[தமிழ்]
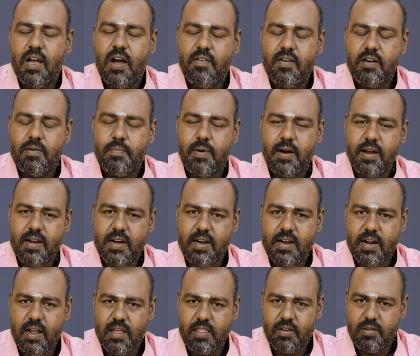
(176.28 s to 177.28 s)
அவர்
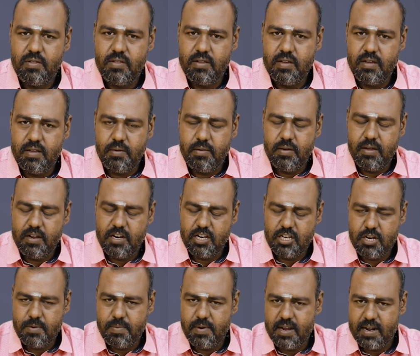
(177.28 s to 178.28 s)
பனிரெண்டு அதாவது
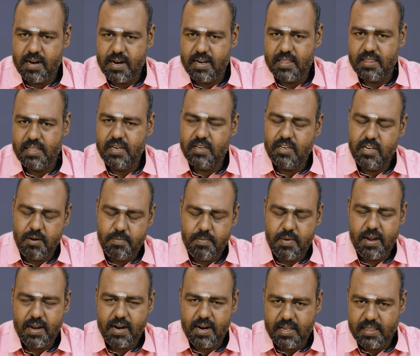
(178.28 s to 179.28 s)
ரிஷப லக்கணத்தில்
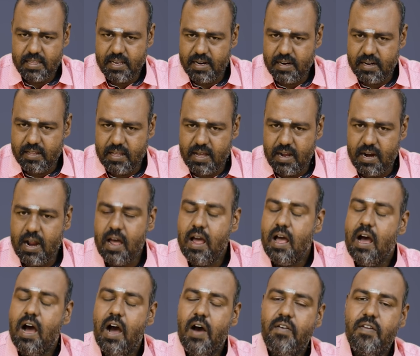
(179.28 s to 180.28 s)
ஜென்ம லக்கணத்தில் இருந்தால்
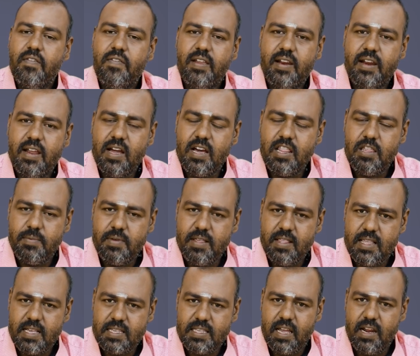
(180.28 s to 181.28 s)
அவர் விரையாதிபதி
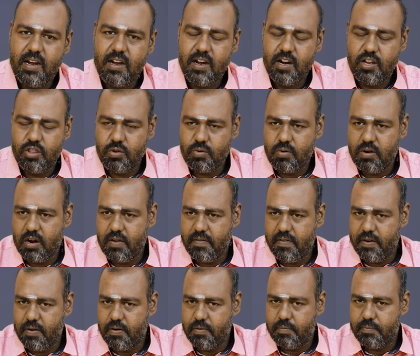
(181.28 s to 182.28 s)
தசை என்று எடுத்துக்கொள்ள
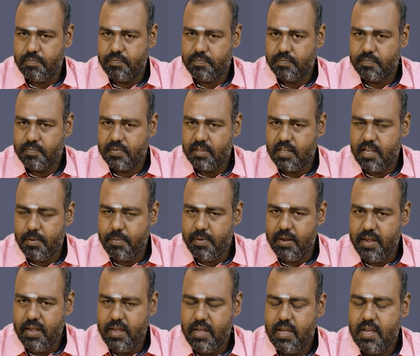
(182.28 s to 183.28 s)
வேண்டும்
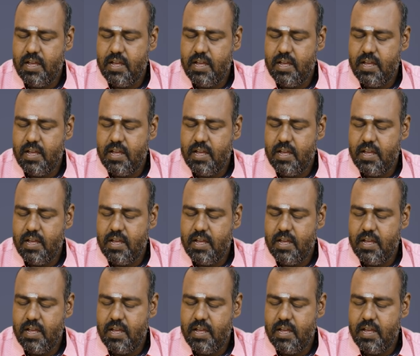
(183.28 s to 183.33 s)
எப்படி